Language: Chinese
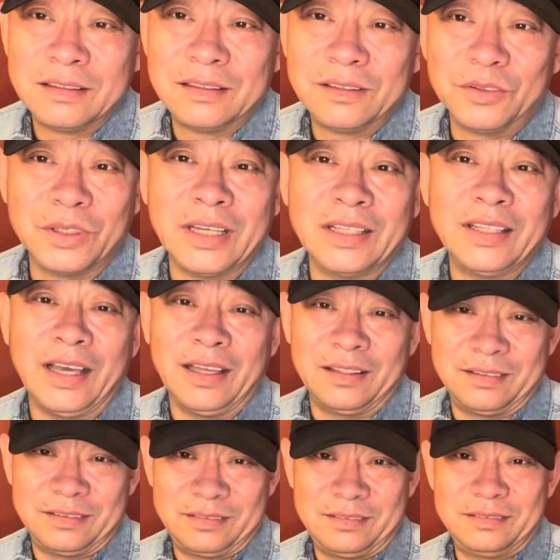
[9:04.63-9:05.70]
罗点点
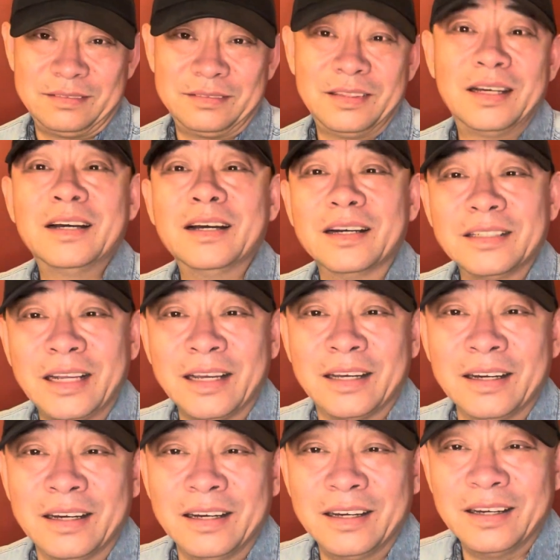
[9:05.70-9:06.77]
和这
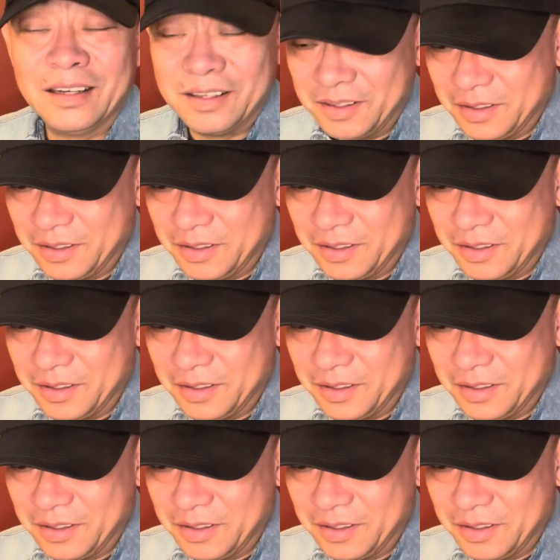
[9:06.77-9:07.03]
个